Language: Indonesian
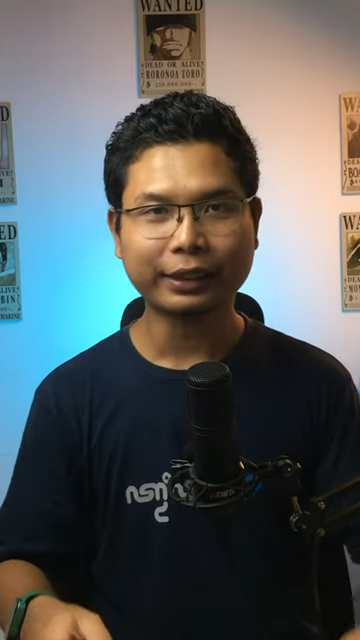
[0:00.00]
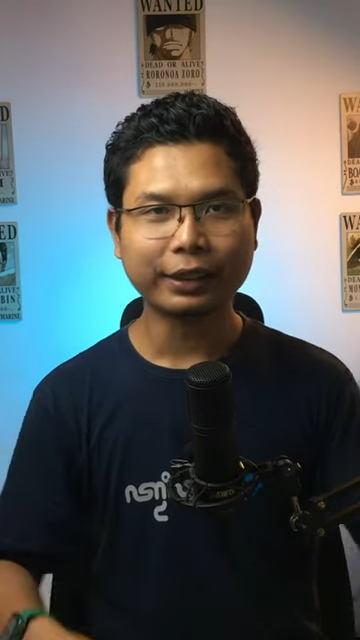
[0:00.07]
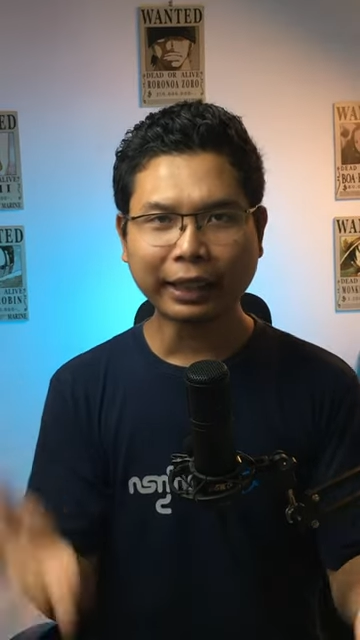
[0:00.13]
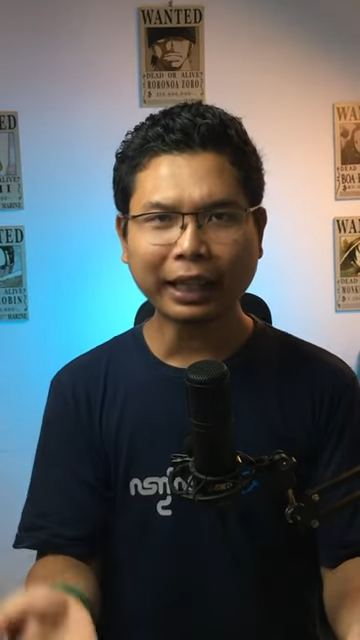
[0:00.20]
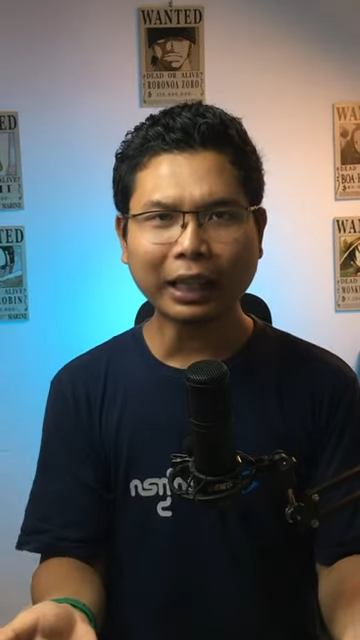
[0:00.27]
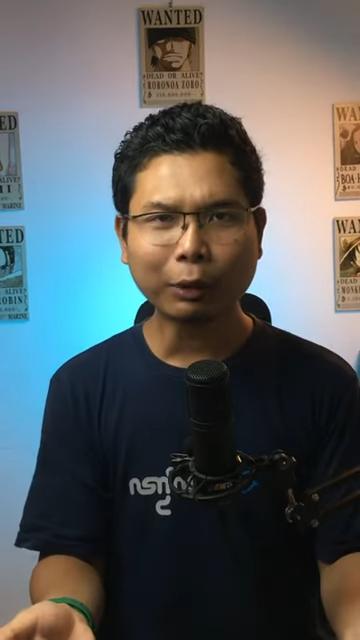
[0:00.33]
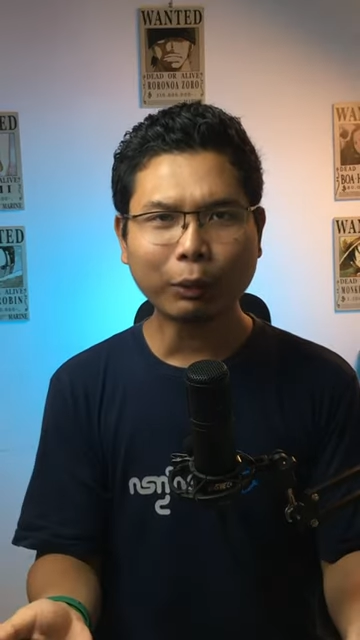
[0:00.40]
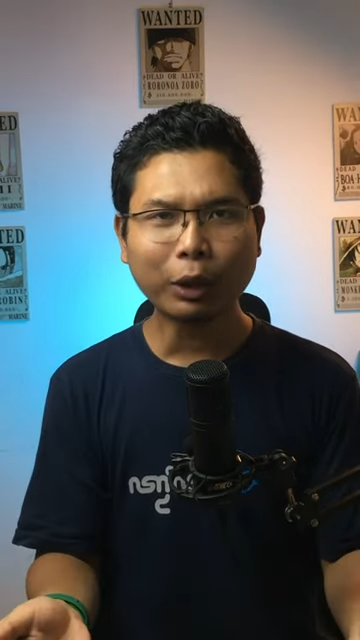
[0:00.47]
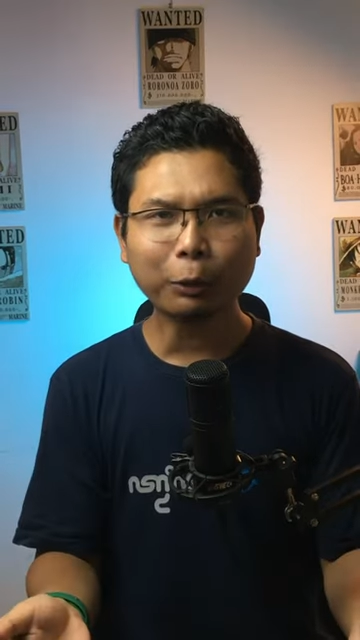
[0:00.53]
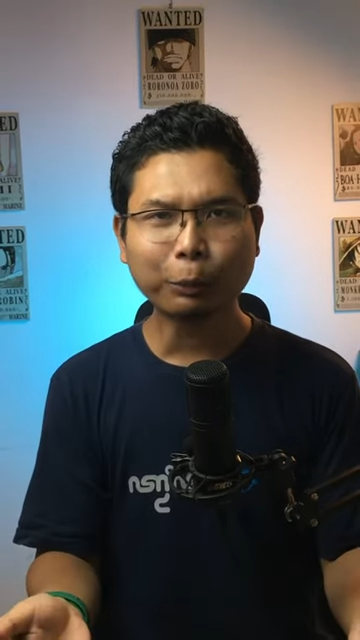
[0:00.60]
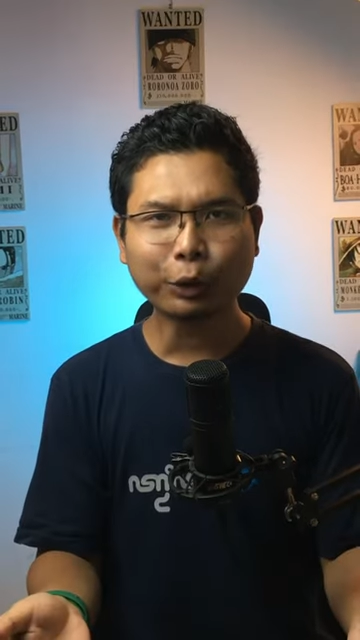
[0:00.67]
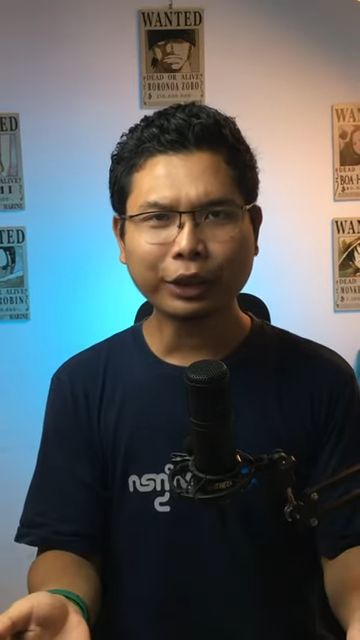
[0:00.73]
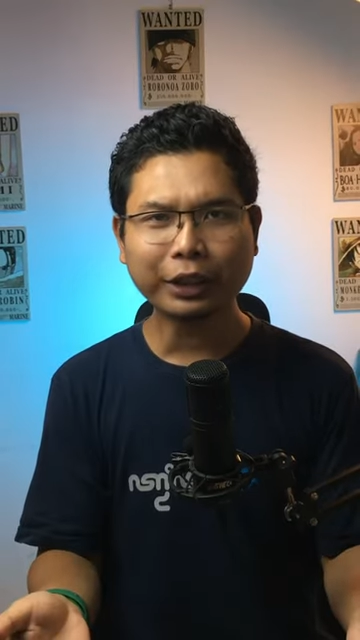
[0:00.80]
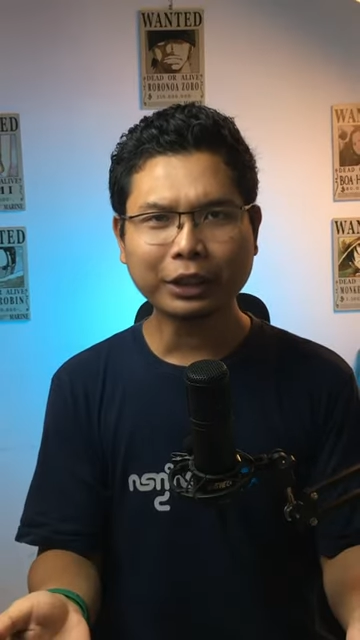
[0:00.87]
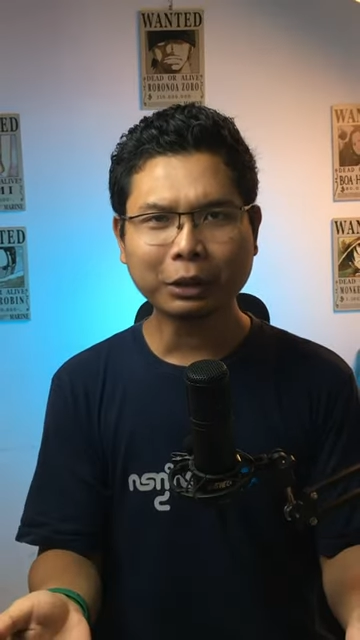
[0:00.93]
Nah,
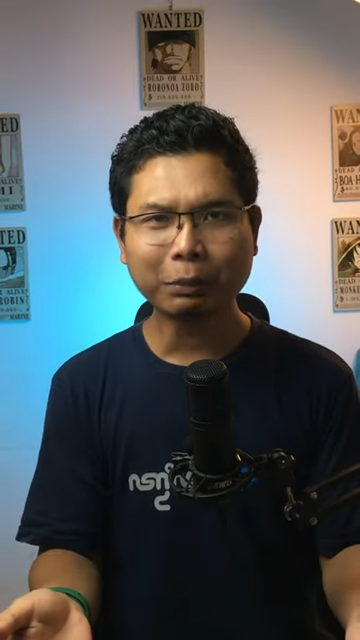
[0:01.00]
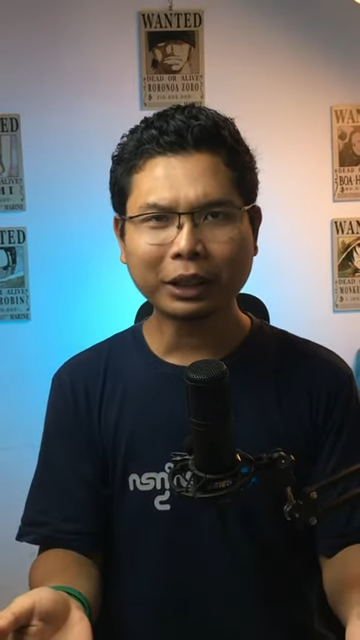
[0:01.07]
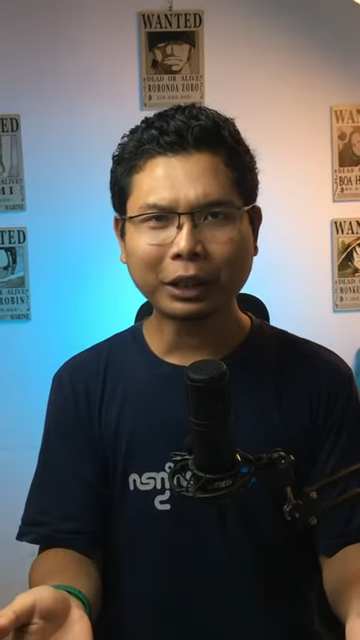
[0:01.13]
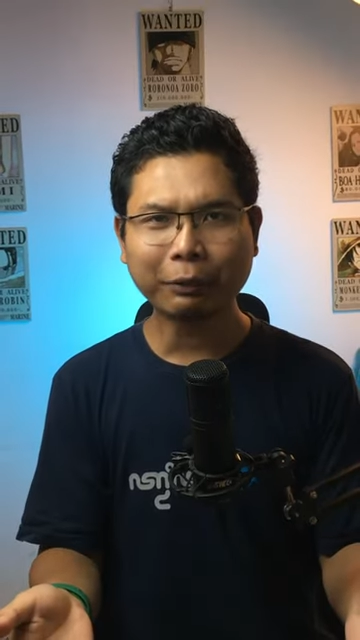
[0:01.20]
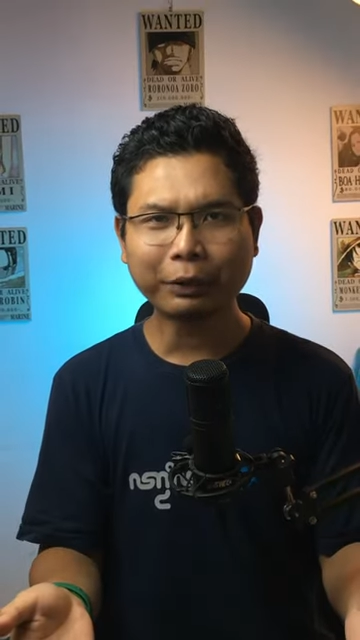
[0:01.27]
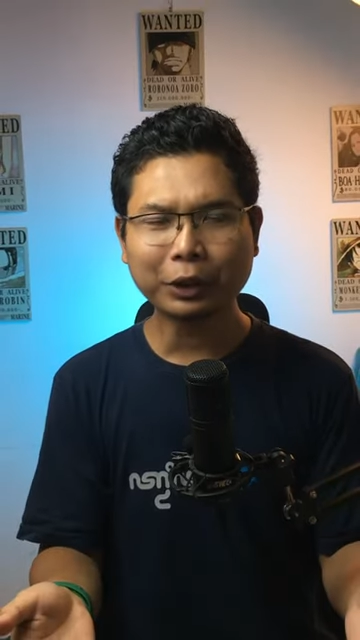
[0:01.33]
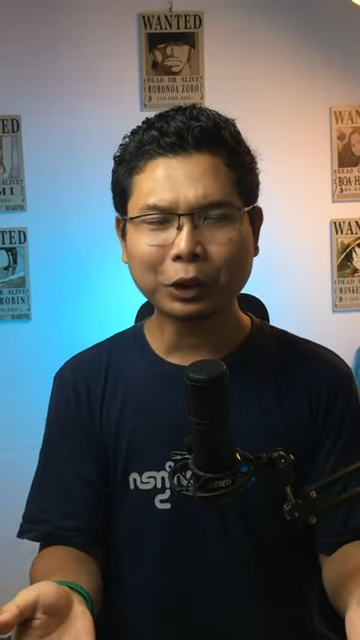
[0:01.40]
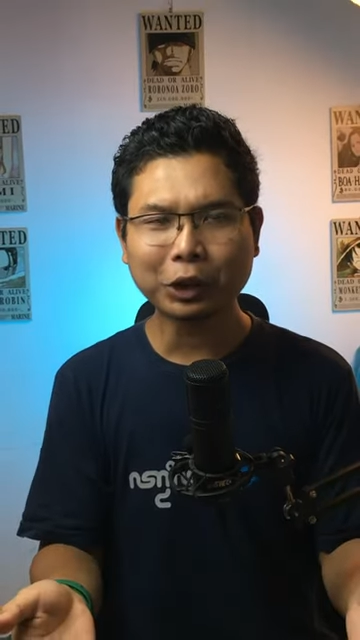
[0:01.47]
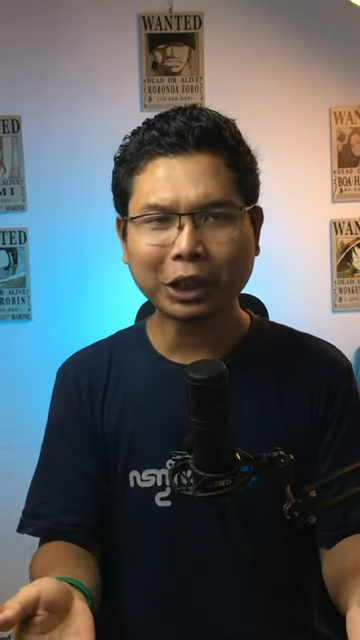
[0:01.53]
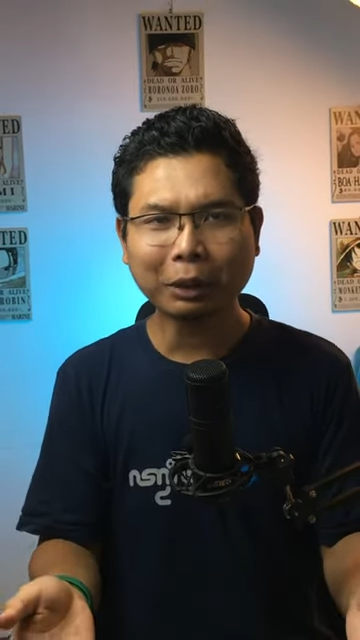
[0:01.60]
walaupun ini sebagai fitur